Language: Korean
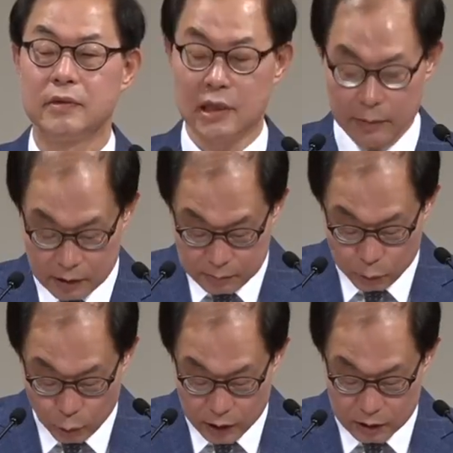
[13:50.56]
참 이게
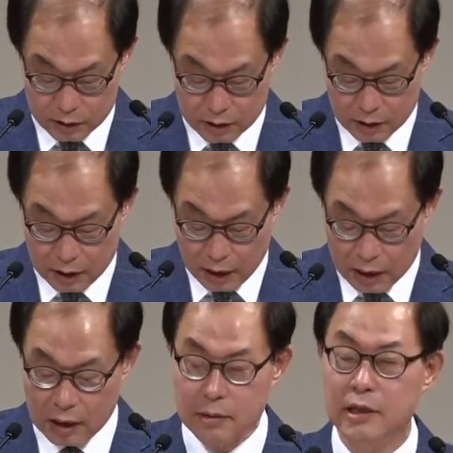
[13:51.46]
묘해요.
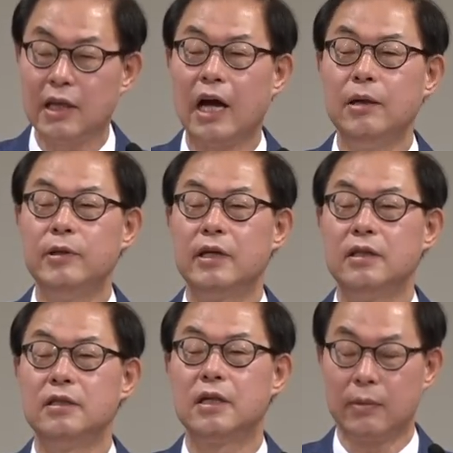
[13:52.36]
하나님의
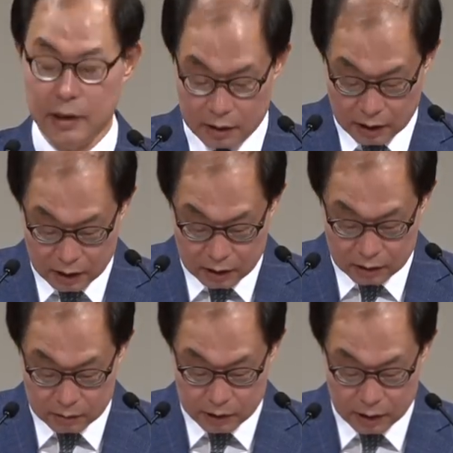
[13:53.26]
타이밍에 응답이 있다라는
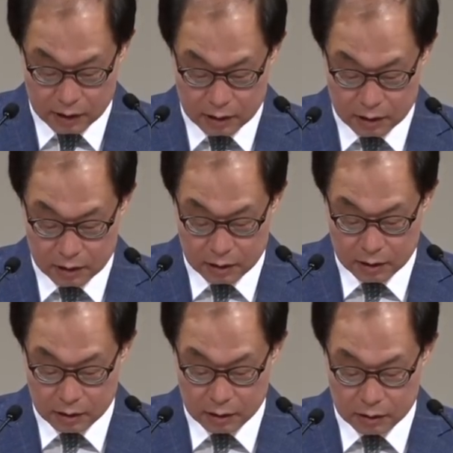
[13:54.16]
것입니다.
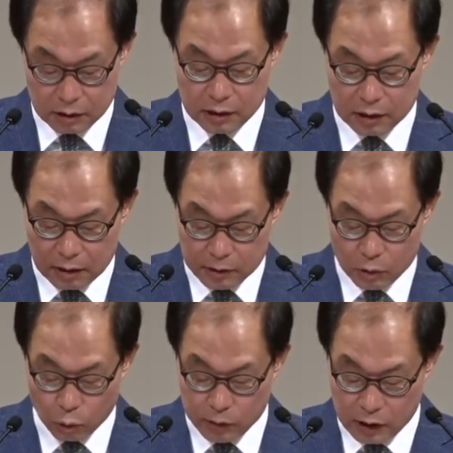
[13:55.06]
그래서 시간
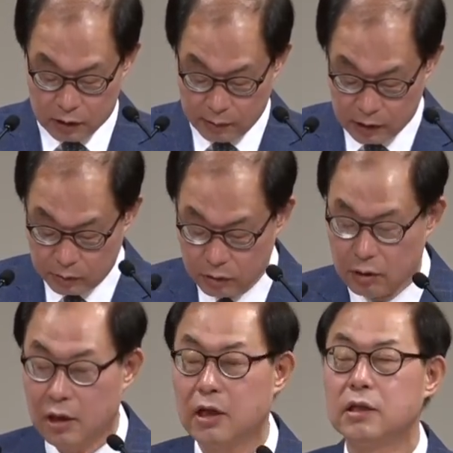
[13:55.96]
때문에 고민하지
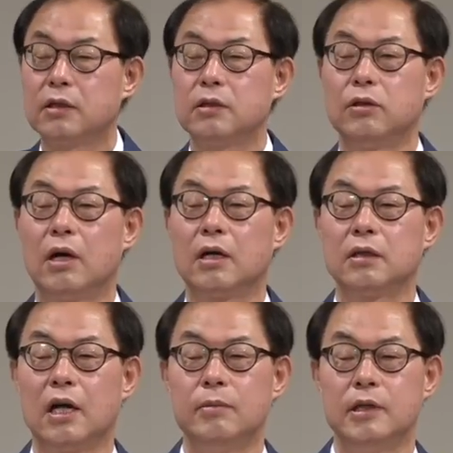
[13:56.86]
마십시오. 하나님께서는
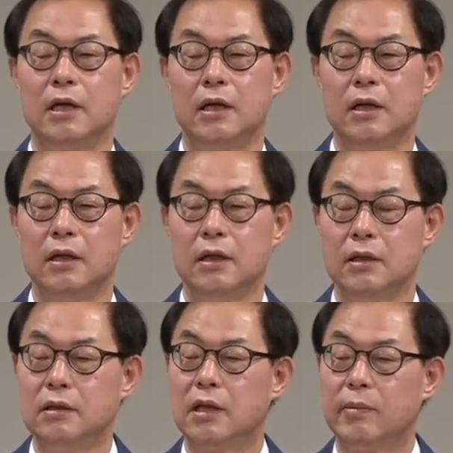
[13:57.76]
정확한 타이밍에
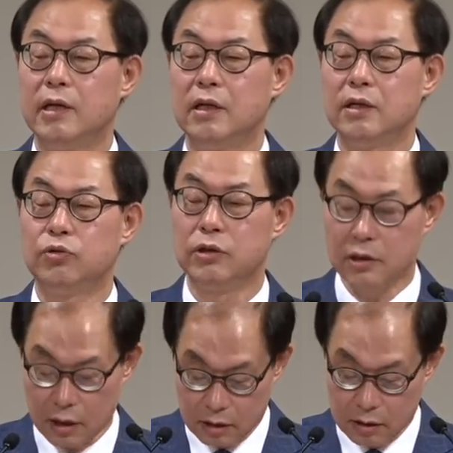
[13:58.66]
응답해
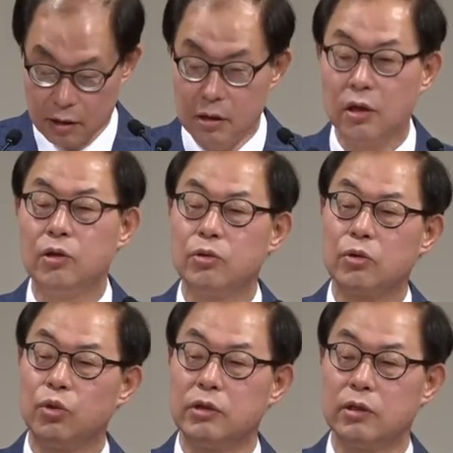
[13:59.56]
주신다는 것.
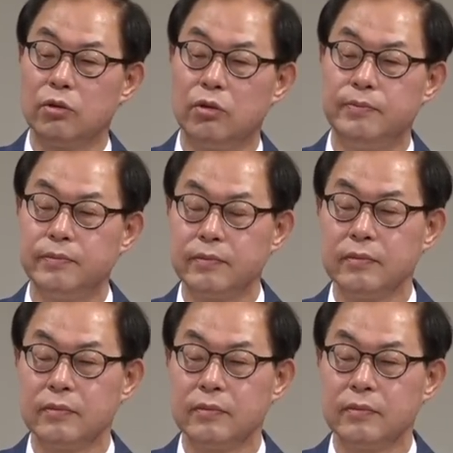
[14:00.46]
여리고성 돌 때도